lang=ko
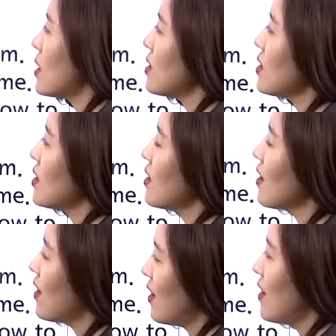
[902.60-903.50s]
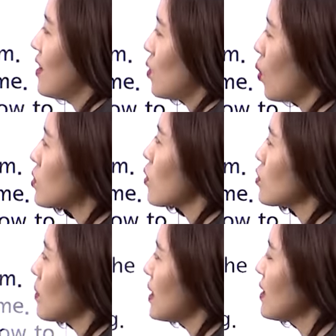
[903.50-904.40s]
아니니
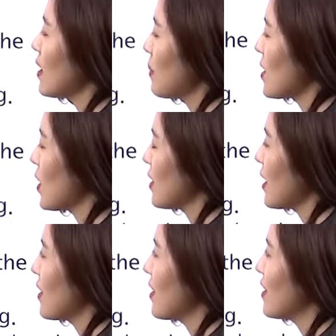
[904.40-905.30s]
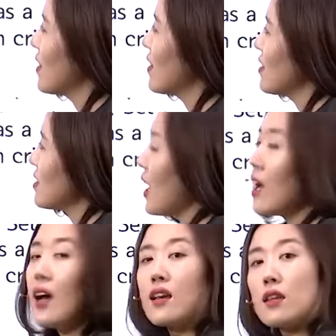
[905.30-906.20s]
공통점 하나나 발견했다.
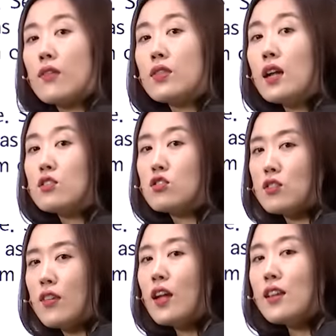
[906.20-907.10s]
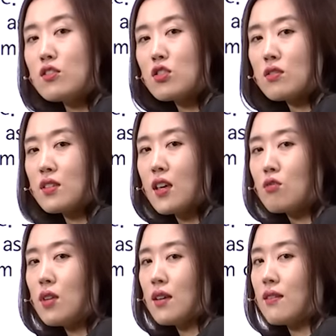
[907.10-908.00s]
다 옛날 옛날 옛적
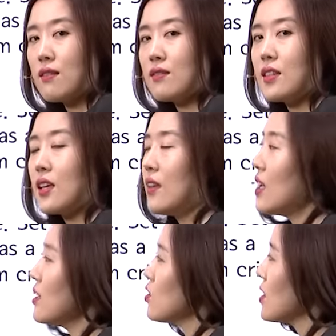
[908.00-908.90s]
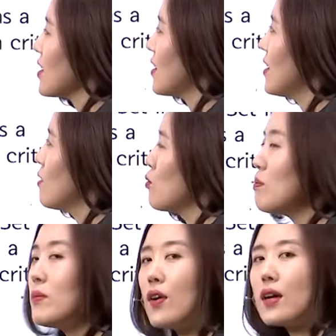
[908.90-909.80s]
얘기구나. 어, 되게 옛날 옛적 얘기야.
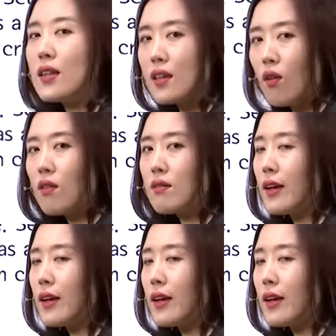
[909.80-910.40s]
분명하다 이거